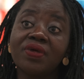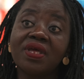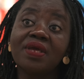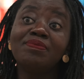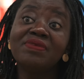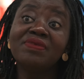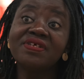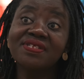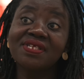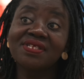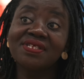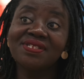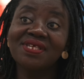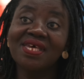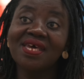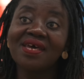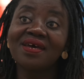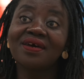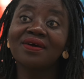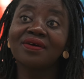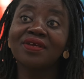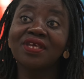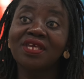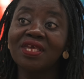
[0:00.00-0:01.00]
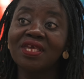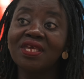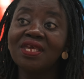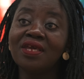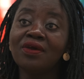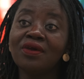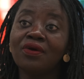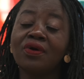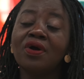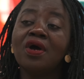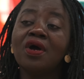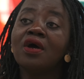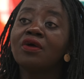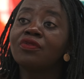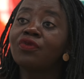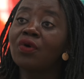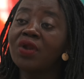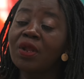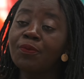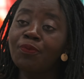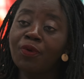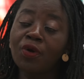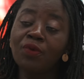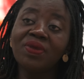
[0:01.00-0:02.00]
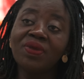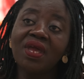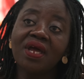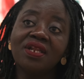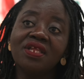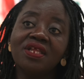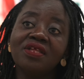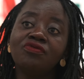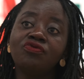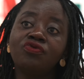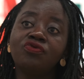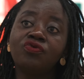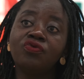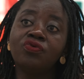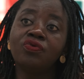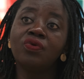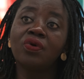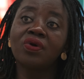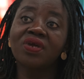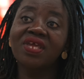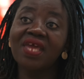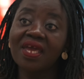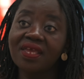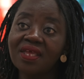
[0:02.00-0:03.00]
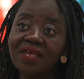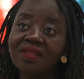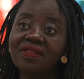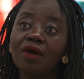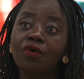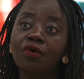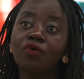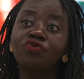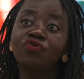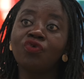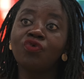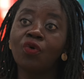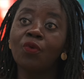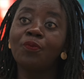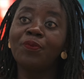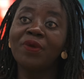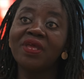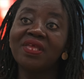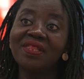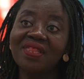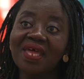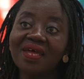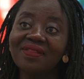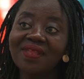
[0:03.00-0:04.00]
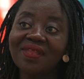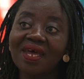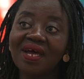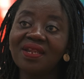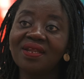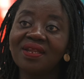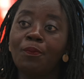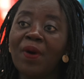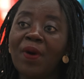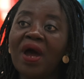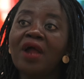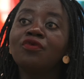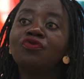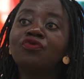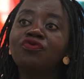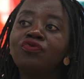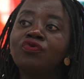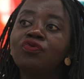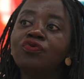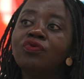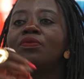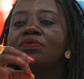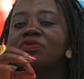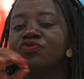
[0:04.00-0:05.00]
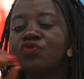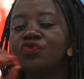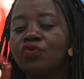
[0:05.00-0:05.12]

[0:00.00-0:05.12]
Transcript: Aimé Césaire hein, qui, euh, dans les premières lignes du euh, cahier d'un retour au pays natal, parle du,